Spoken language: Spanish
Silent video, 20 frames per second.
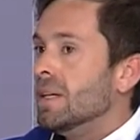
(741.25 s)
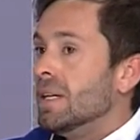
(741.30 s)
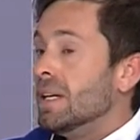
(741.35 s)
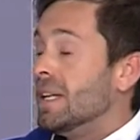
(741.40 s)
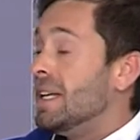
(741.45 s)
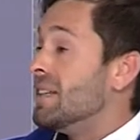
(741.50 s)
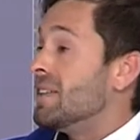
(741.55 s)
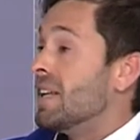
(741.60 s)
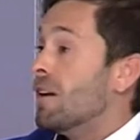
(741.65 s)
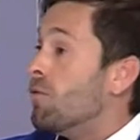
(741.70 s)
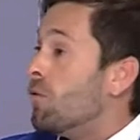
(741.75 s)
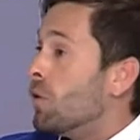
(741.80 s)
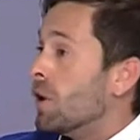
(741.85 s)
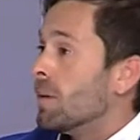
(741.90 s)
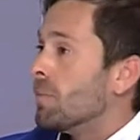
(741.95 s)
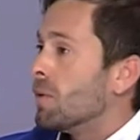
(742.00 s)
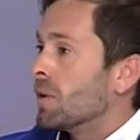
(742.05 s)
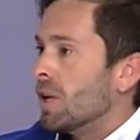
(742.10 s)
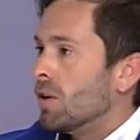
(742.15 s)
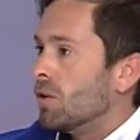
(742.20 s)
y están fuera
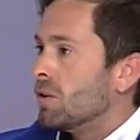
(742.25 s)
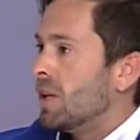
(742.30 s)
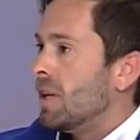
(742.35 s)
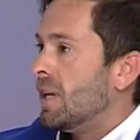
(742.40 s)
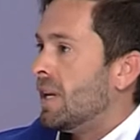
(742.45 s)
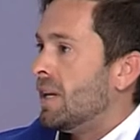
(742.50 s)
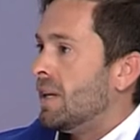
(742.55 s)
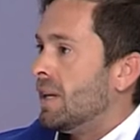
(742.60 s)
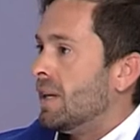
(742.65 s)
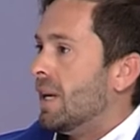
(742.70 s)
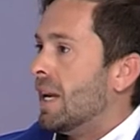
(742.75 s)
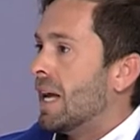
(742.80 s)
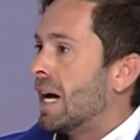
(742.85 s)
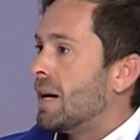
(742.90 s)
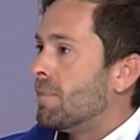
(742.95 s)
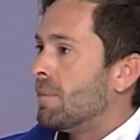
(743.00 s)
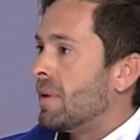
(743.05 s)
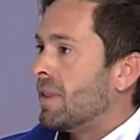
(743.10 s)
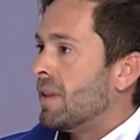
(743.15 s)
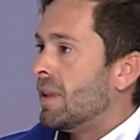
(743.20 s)
porque no tienen la
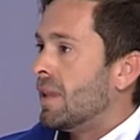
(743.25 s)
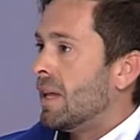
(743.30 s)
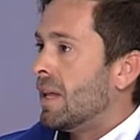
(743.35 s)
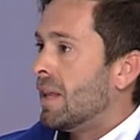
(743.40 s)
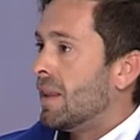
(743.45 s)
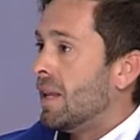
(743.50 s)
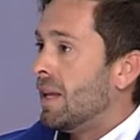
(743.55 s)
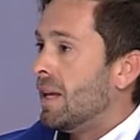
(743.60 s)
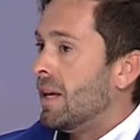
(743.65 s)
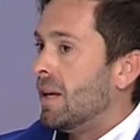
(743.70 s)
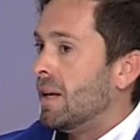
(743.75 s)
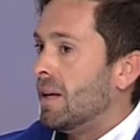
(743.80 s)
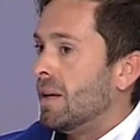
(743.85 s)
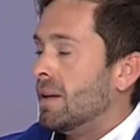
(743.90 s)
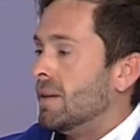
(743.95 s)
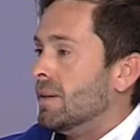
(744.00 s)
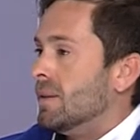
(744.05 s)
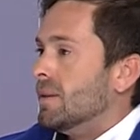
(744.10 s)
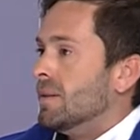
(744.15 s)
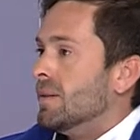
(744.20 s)
capacidad
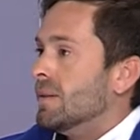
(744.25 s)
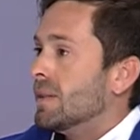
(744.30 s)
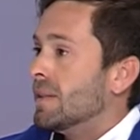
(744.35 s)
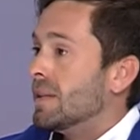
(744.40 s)
de,